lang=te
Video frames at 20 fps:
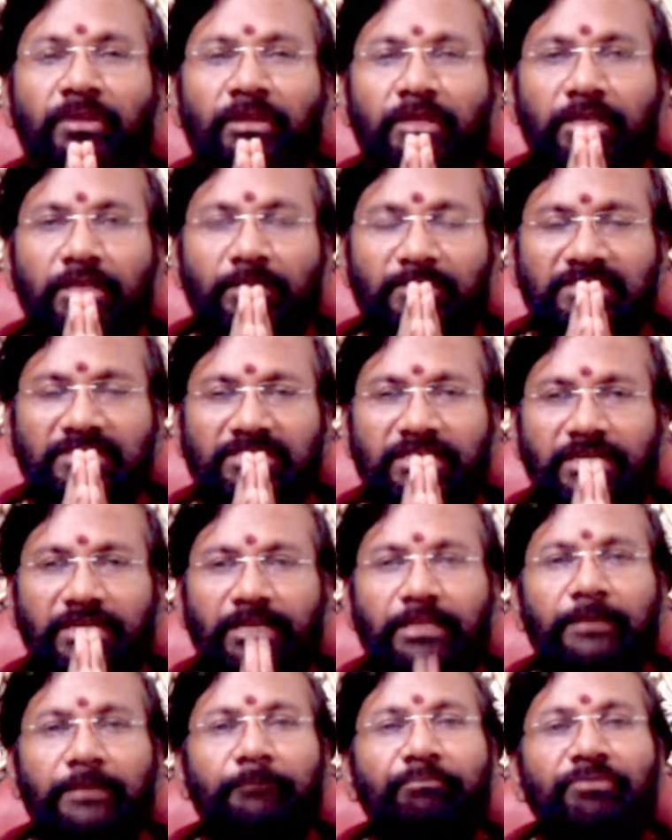నమస్తే
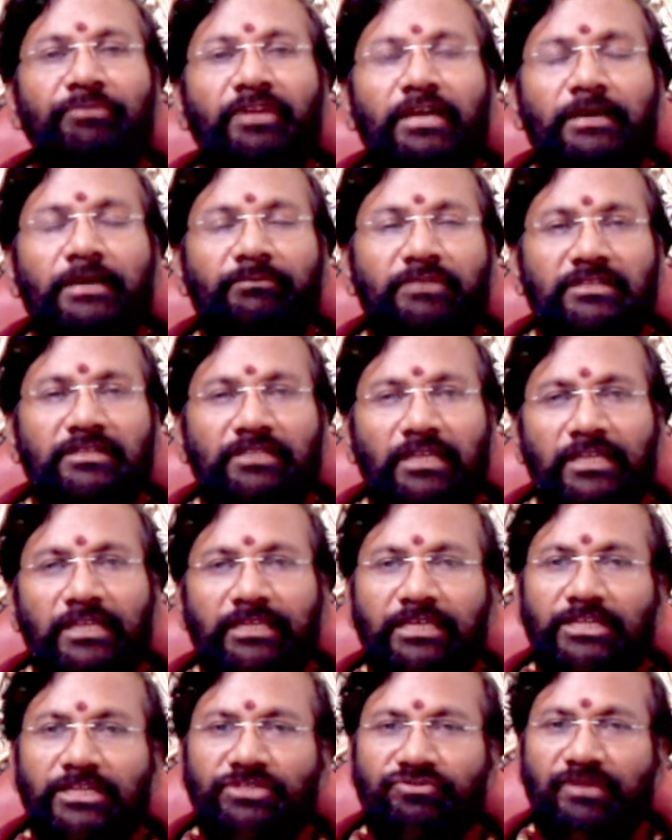అండి ఐఎమ్ డాక్టర్
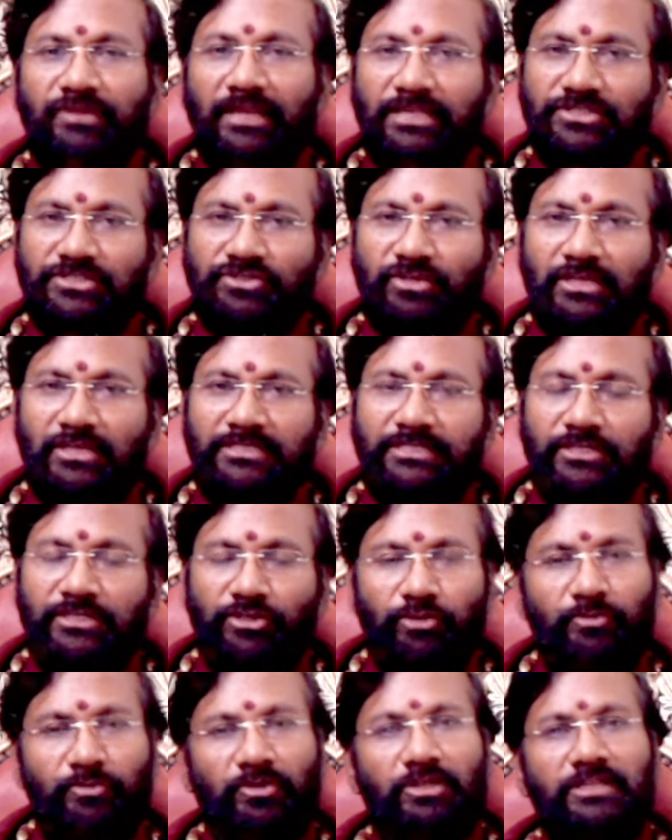లింగేశ్వర్ ఆస్ట్రాలజీ అండ్
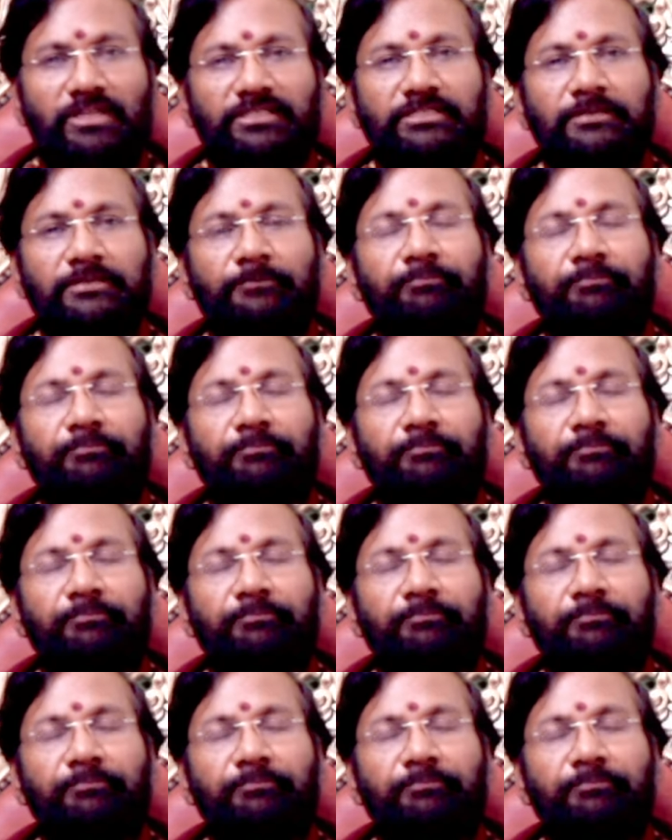న్యూమరాలజీ